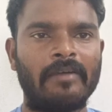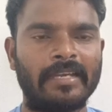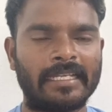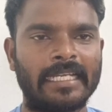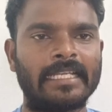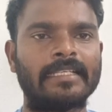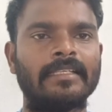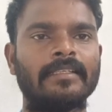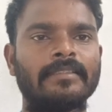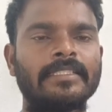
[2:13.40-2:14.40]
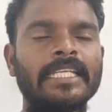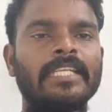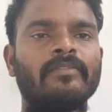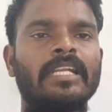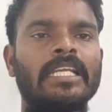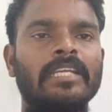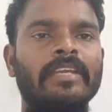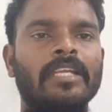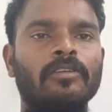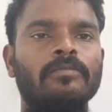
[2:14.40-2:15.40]
அவர் எனக்கு சீட் வழங்க
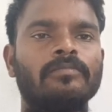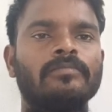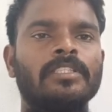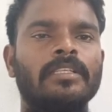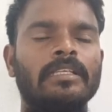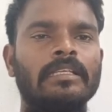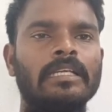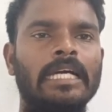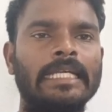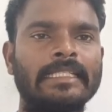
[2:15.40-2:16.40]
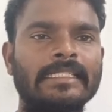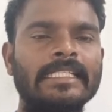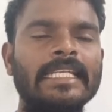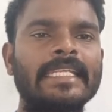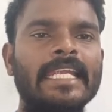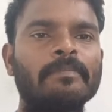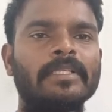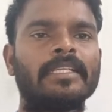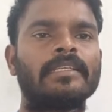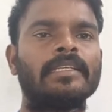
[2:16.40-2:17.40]
வேண்டும் அந்த சீட்
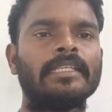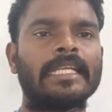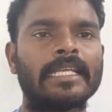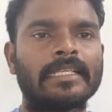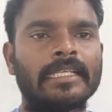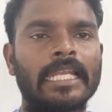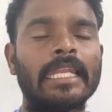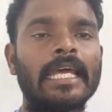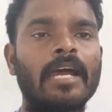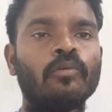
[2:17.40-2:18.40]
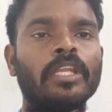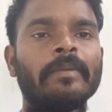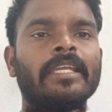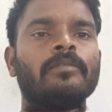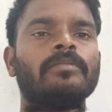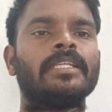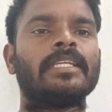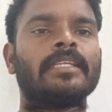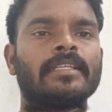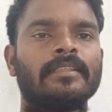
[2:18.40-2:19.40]
கேட்பதற்கு எனக்கு எல்லா உரிமைகளும்
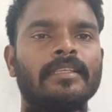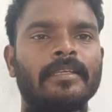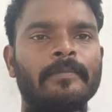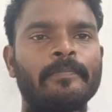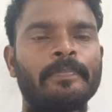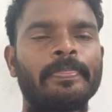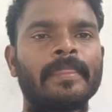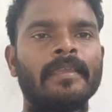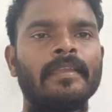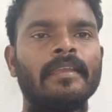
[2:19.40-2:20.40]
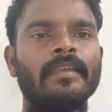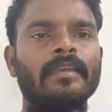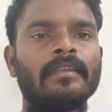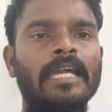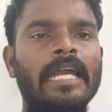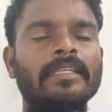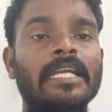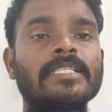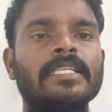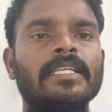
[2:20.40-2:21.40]
இருக்கின்றது நான்
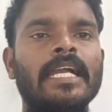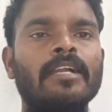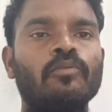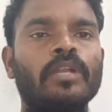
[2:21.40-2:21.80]
கட்சிக்காக